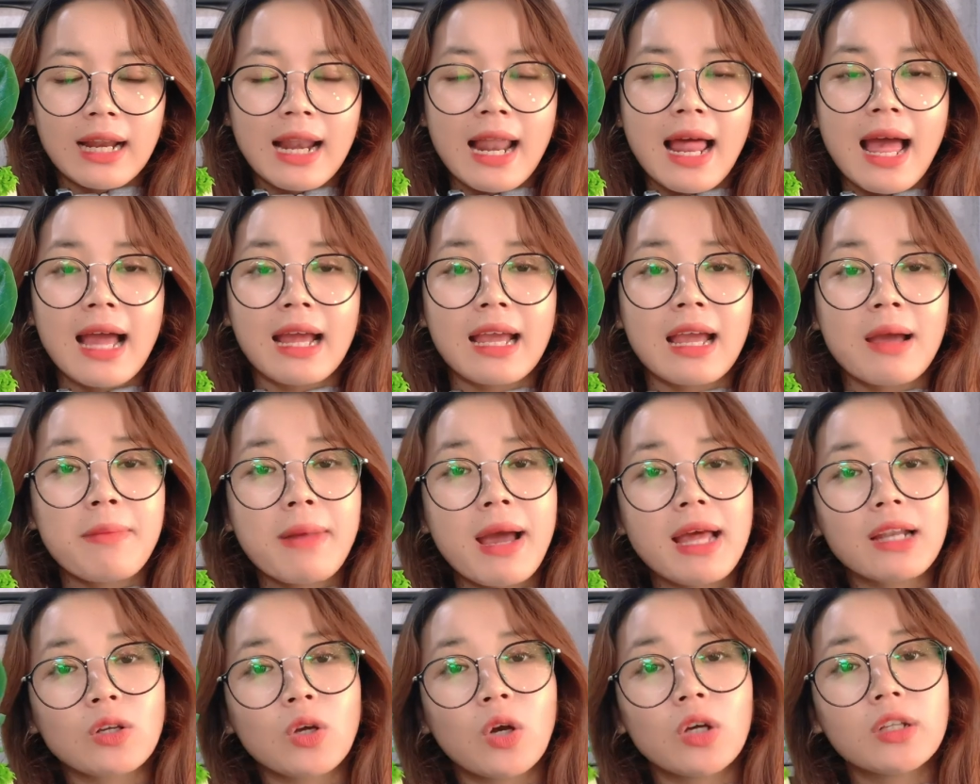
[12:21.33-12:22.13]
là các
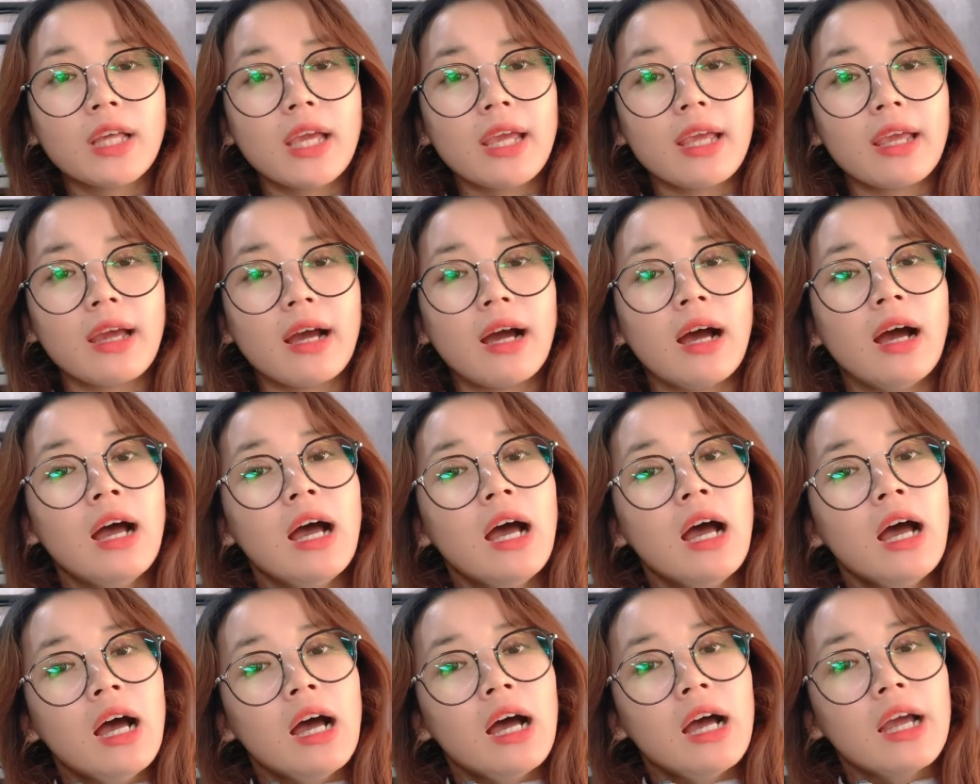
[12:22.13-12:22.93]
bạn có thể uh,
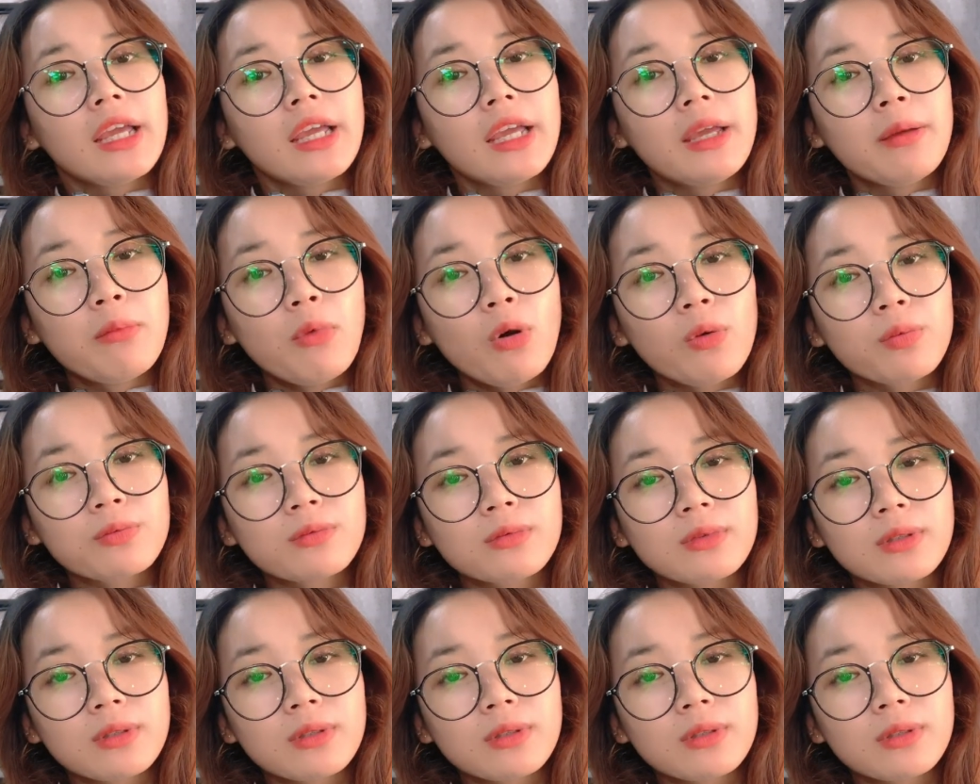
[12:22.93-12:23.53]
ebook